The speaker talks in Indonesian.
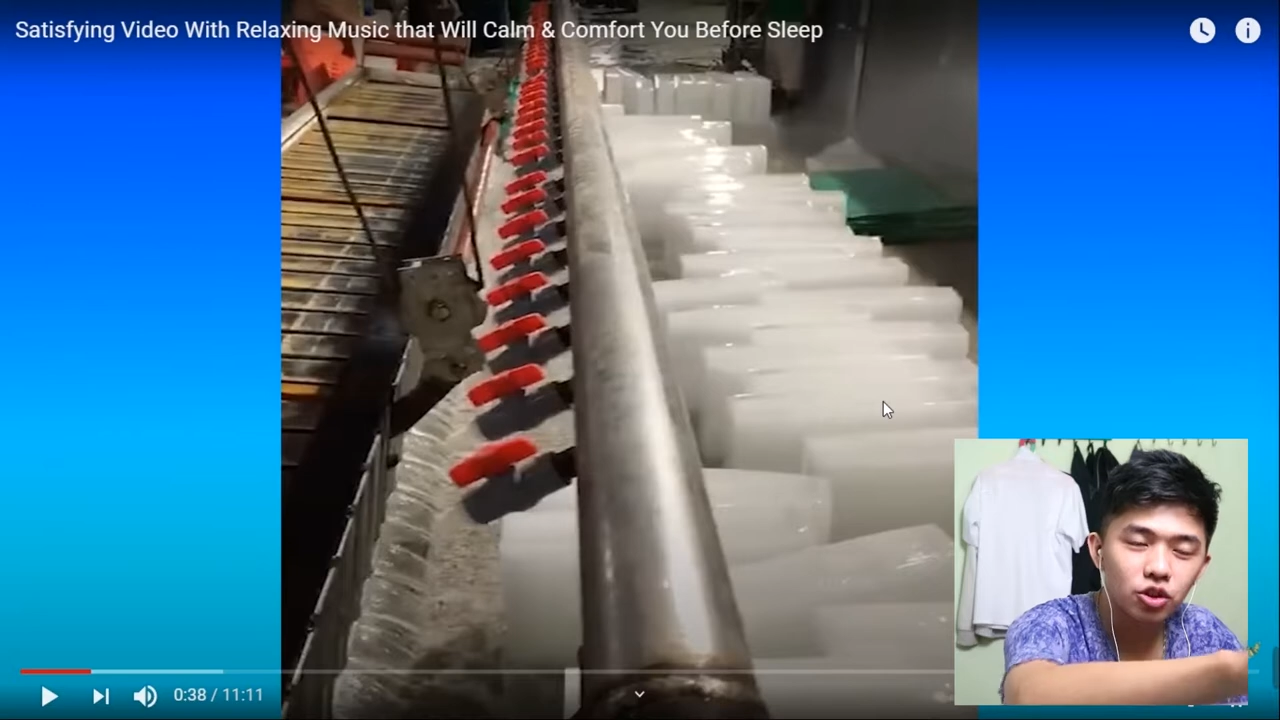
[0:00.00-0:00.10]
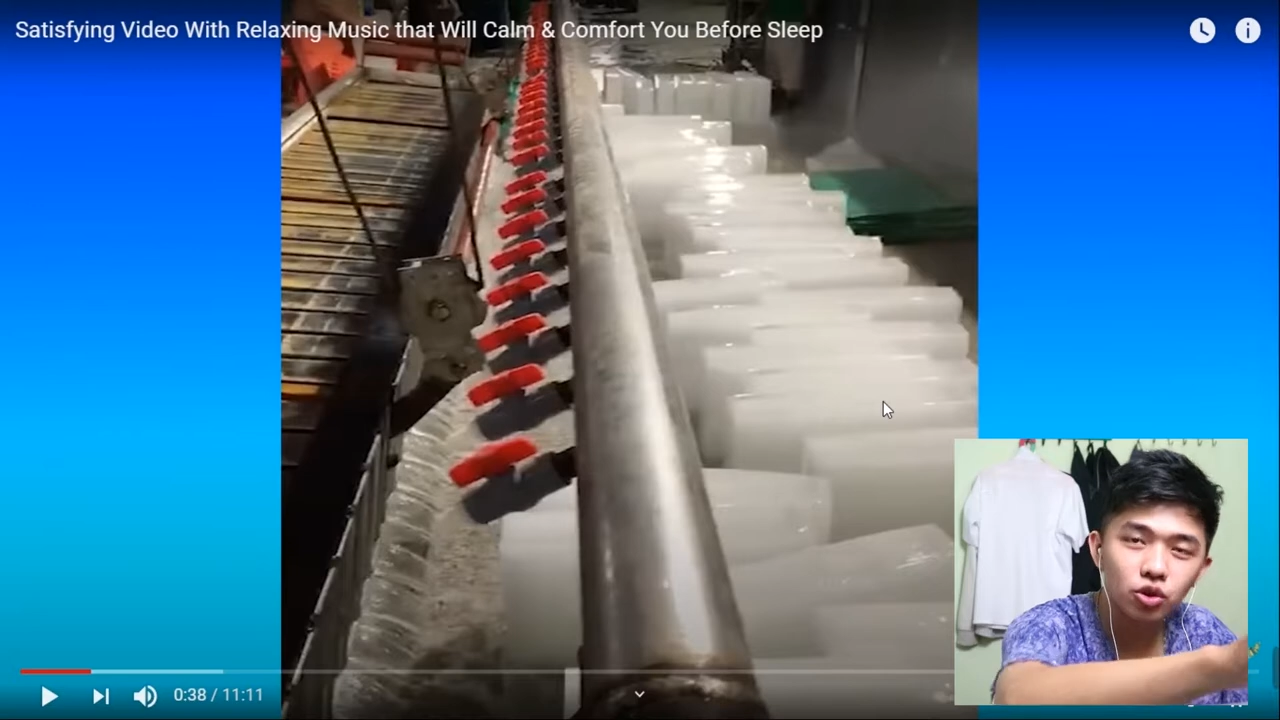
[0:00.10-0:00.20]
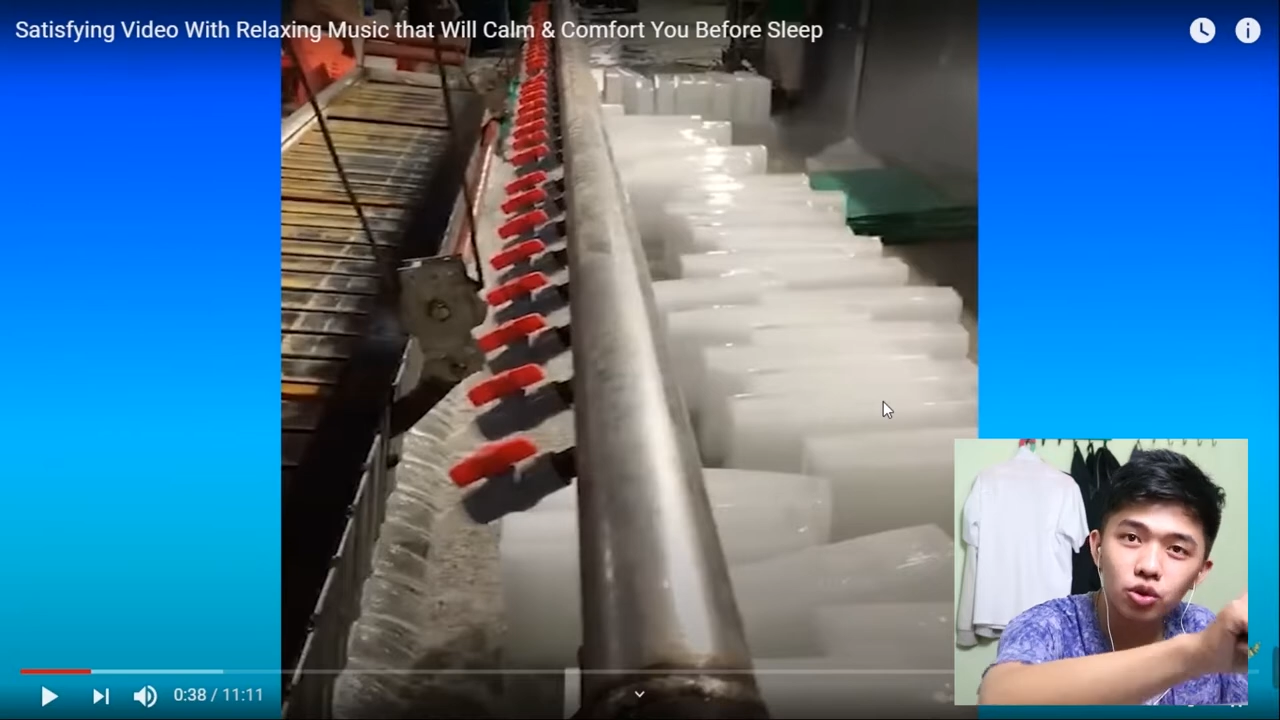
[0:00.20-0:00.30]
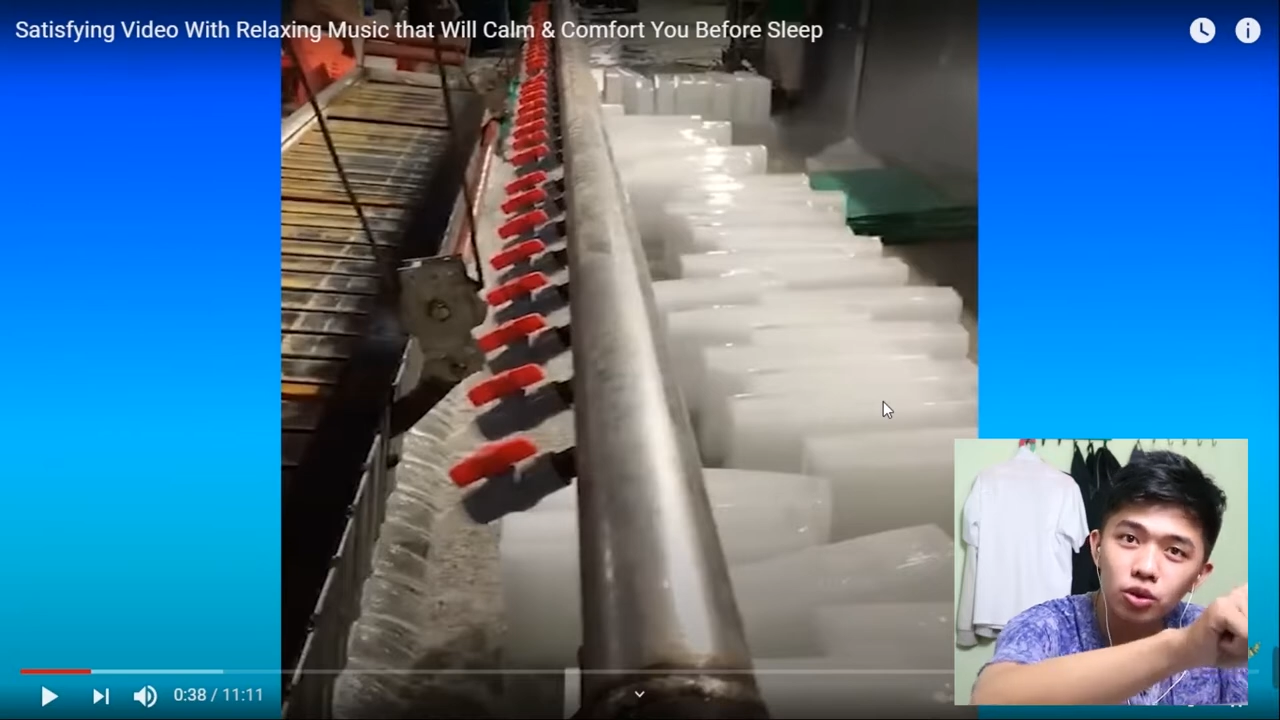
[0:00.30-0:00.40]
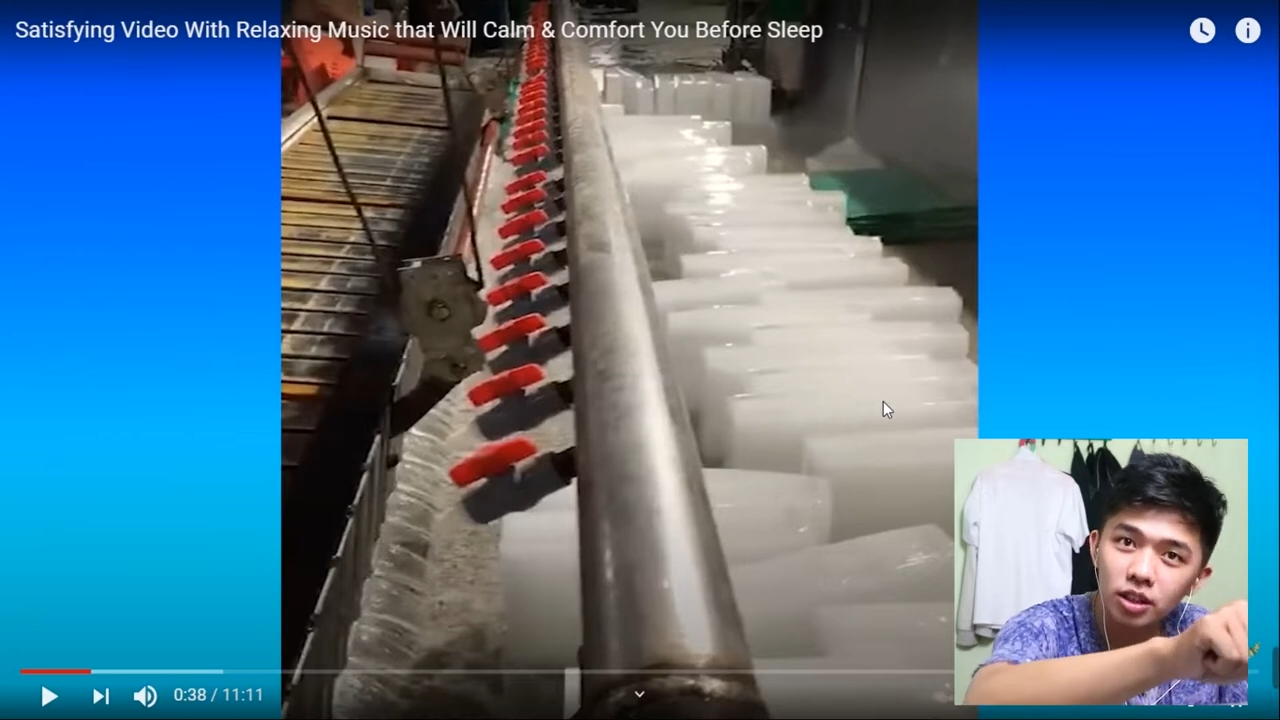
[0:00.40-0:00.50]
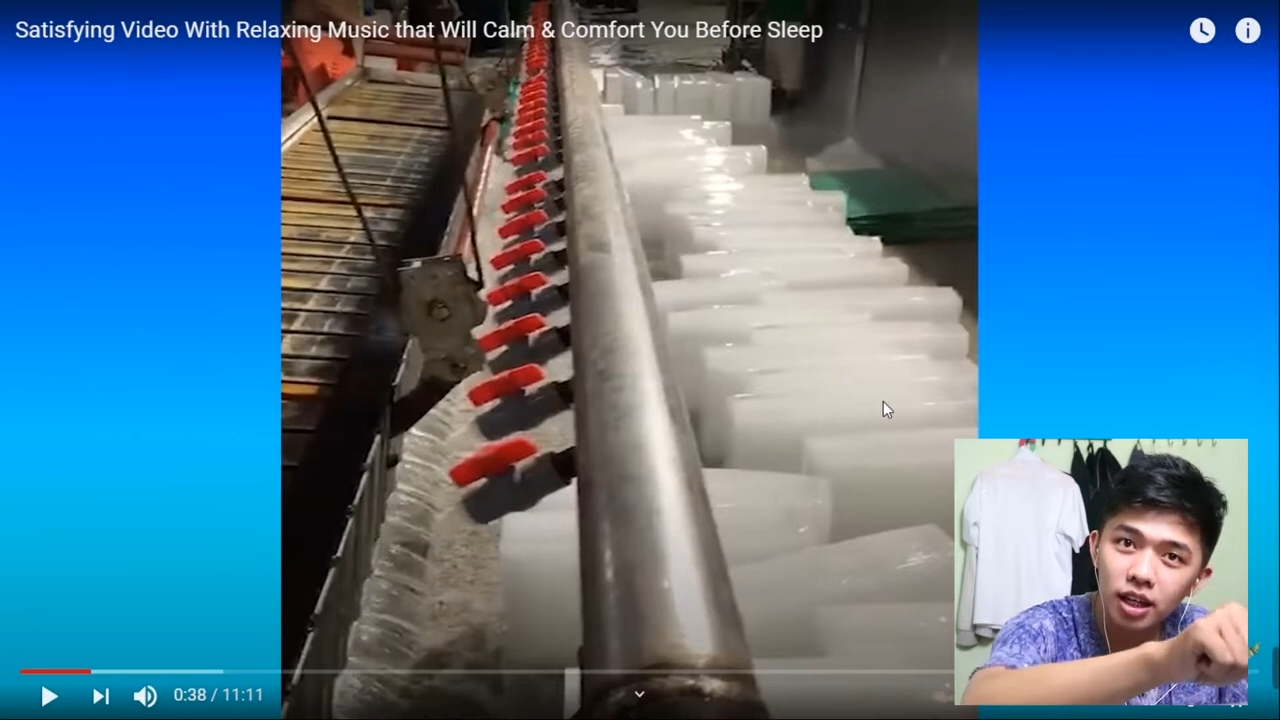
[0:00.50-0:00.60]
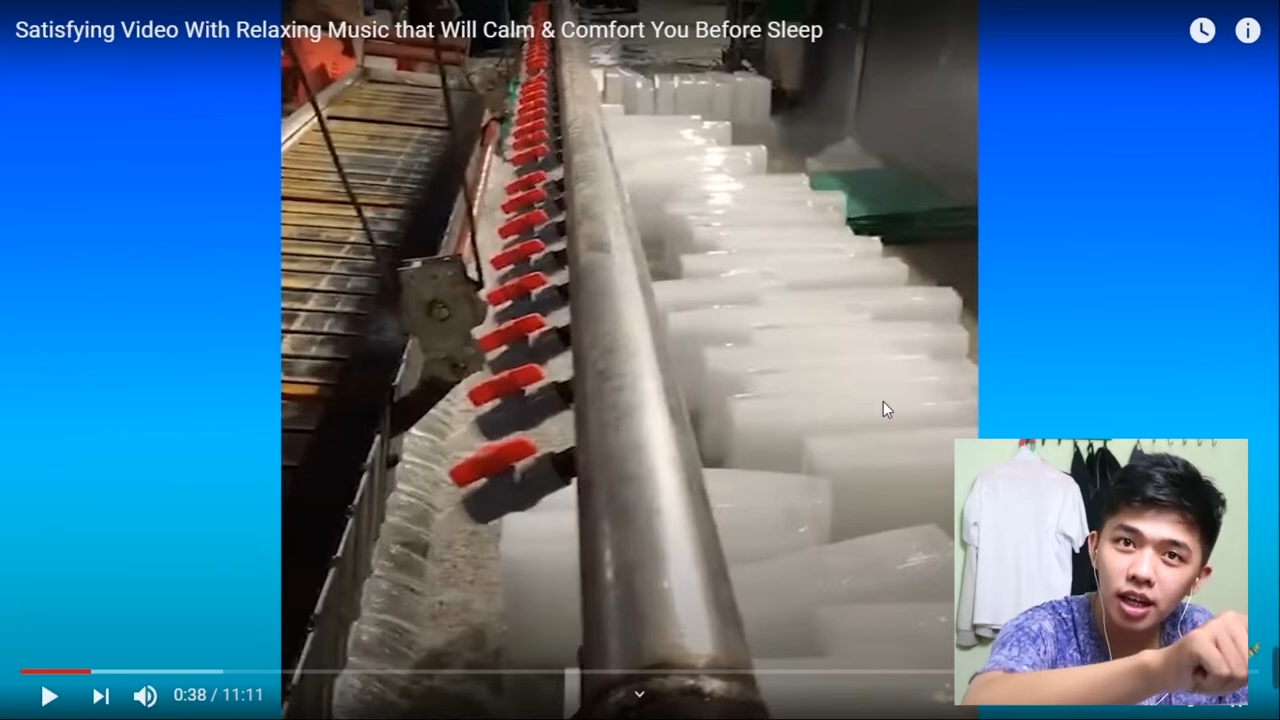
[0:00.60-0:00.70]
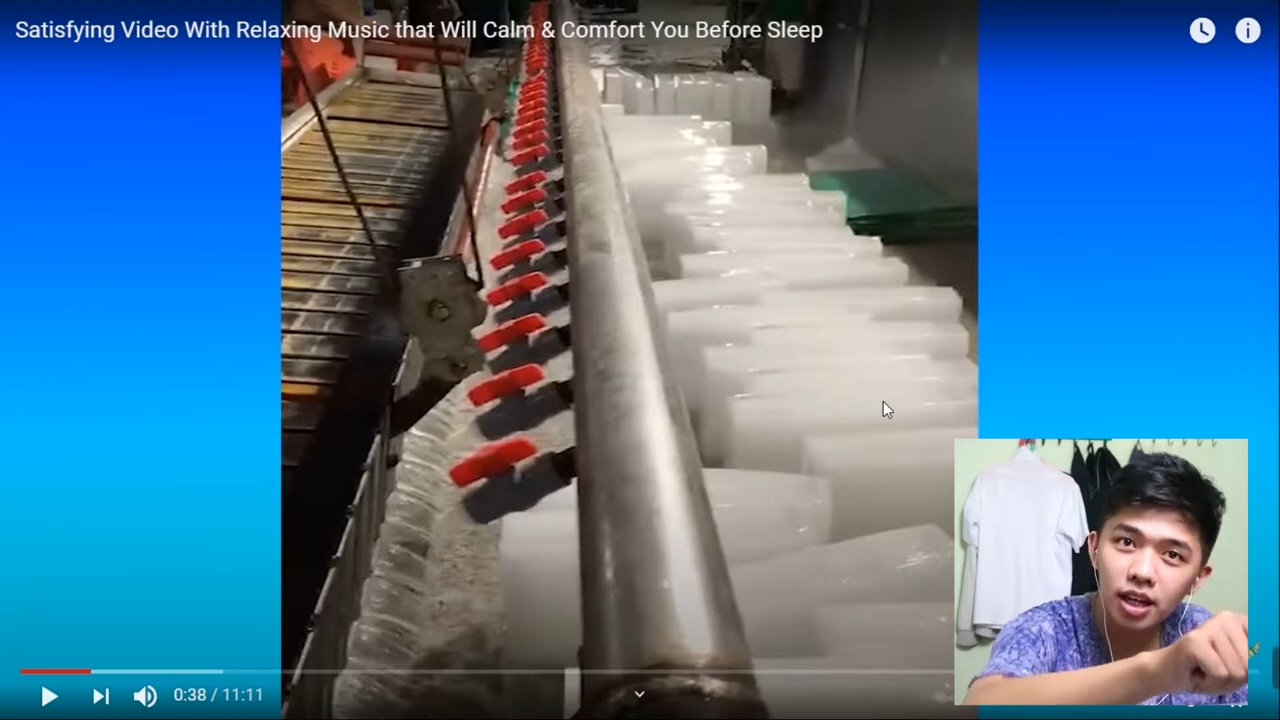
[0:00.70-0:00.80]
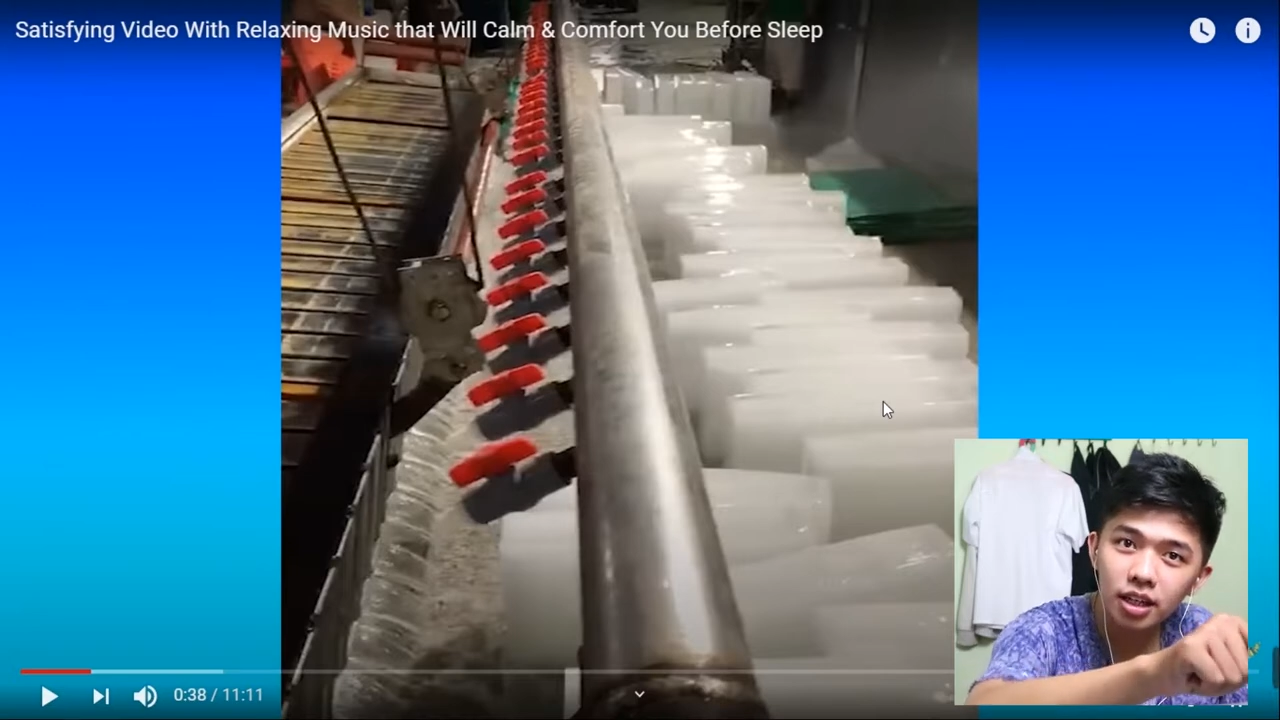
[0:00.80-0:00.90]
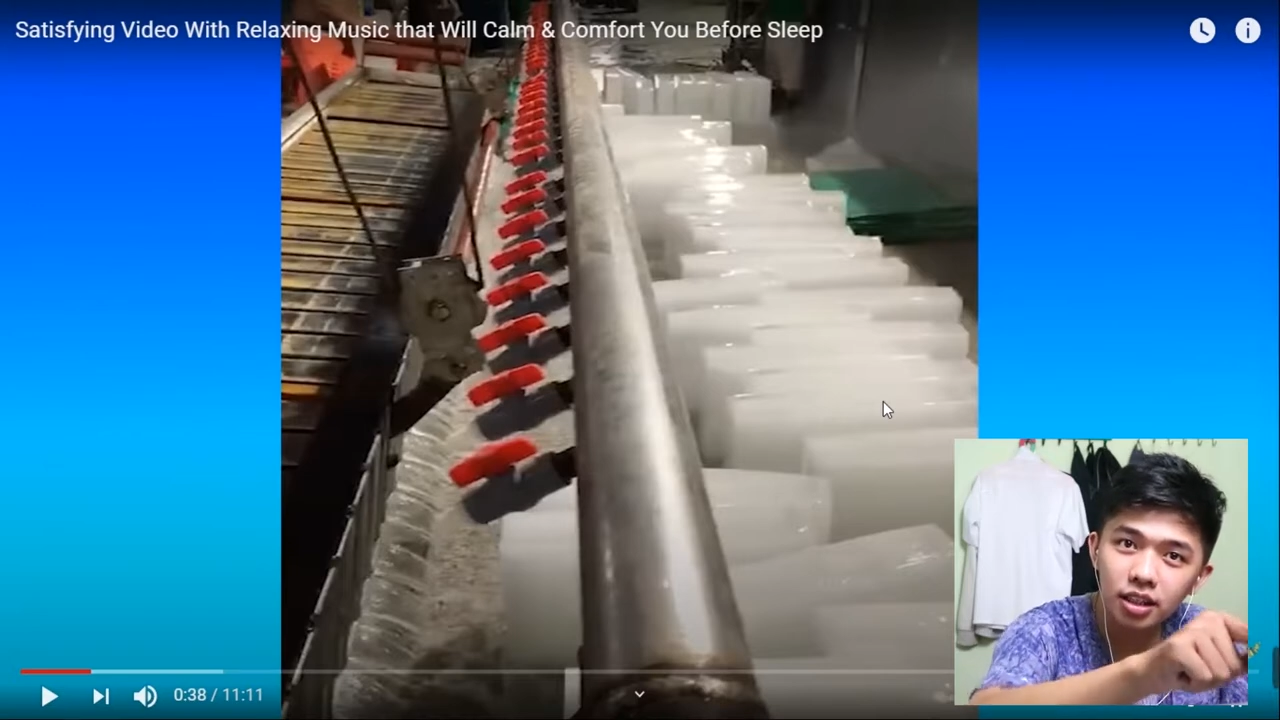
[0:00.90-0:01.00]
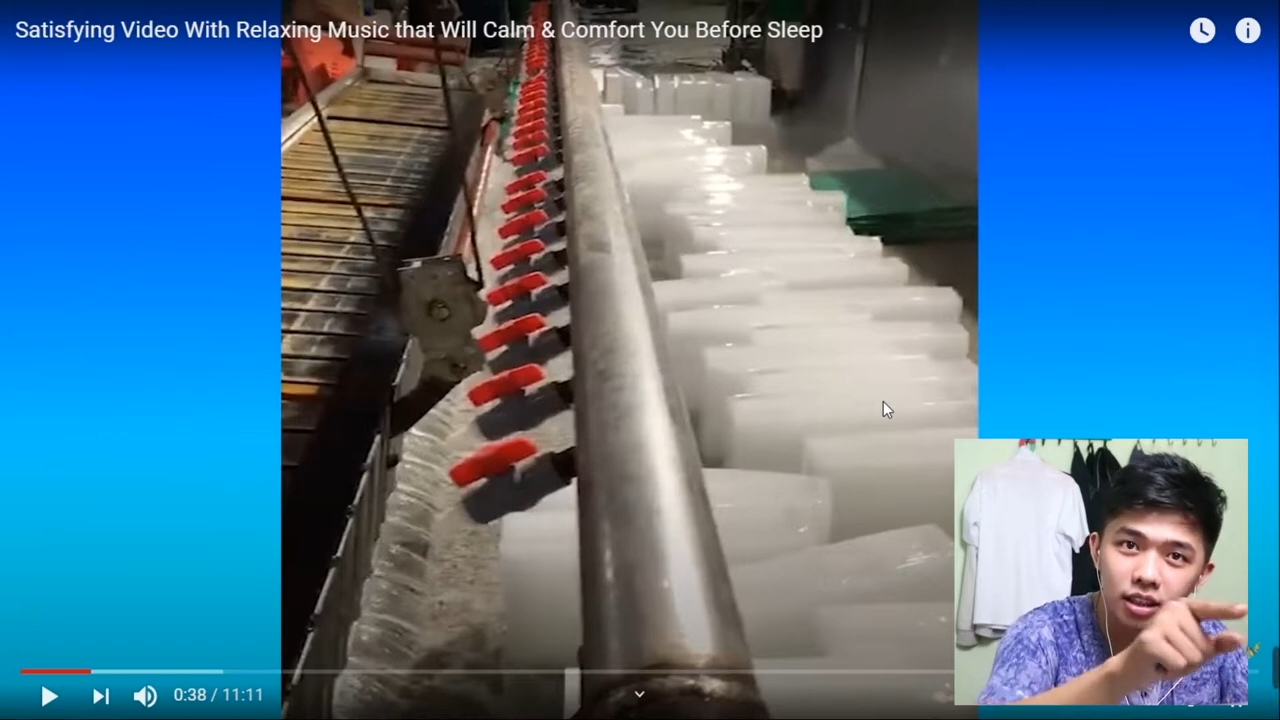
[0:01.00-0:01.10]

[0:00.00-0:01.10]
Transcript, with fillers: judulnya